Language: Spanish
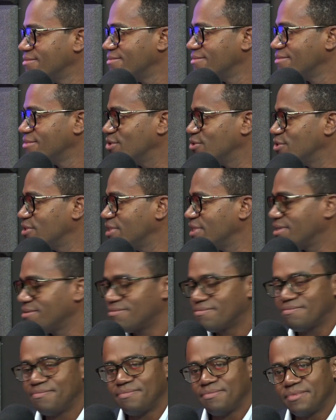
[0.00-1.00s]
Entonces,
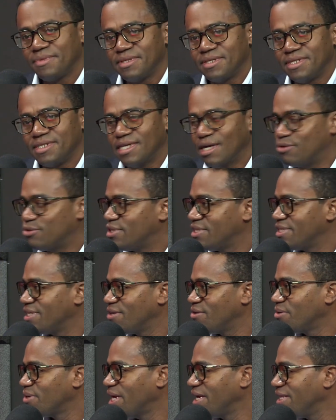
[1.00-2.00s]
ya usted
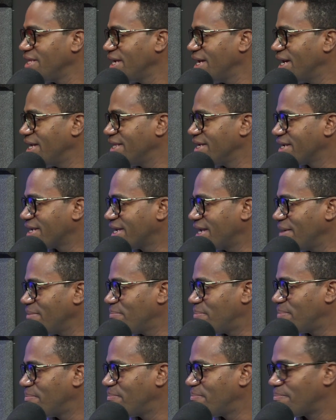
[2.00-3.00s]
tiene una idea de qué
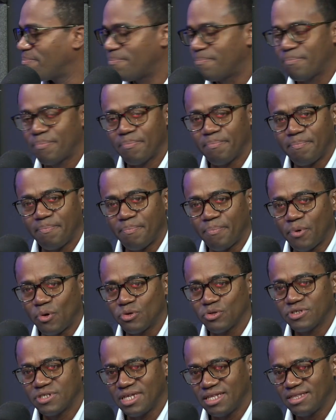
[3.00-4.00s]

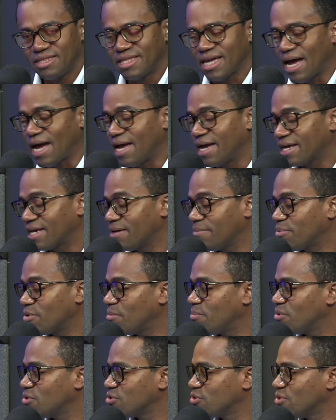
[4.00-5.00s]
porcentaje, qué
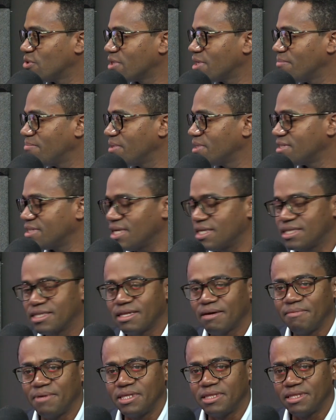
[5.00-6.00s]
proporción
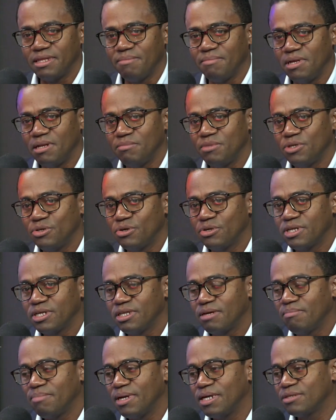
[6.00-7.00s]
representa 20.000 millones
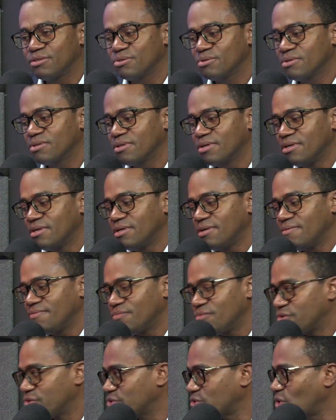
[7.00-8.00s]
de pesos
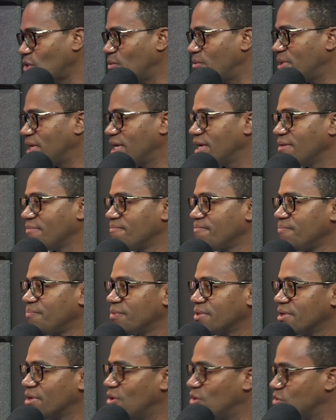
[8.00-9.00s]
sobre
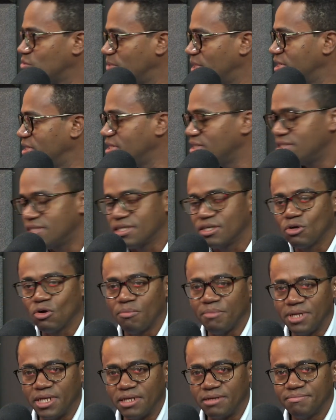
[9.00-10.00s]
los
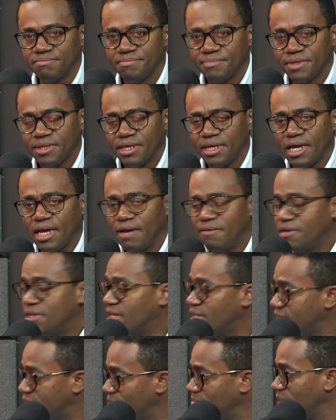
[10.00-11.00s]
25.000.
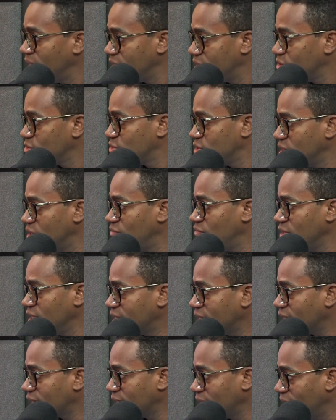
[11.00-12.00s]
Evidentemente eso
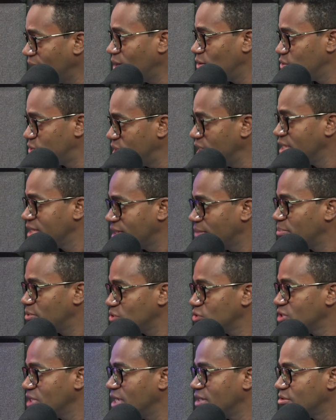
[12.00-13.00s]
significa que el
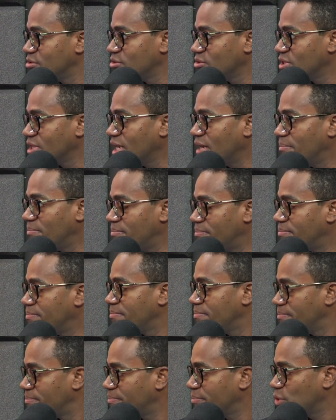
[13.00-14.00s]
80% de la
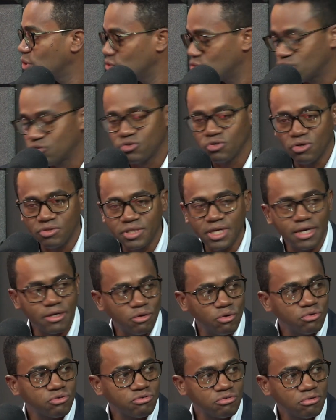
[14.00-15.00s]
producción de
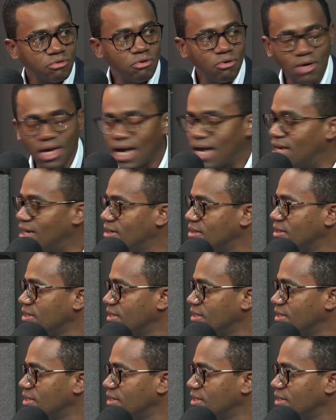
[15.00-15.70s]
arroz local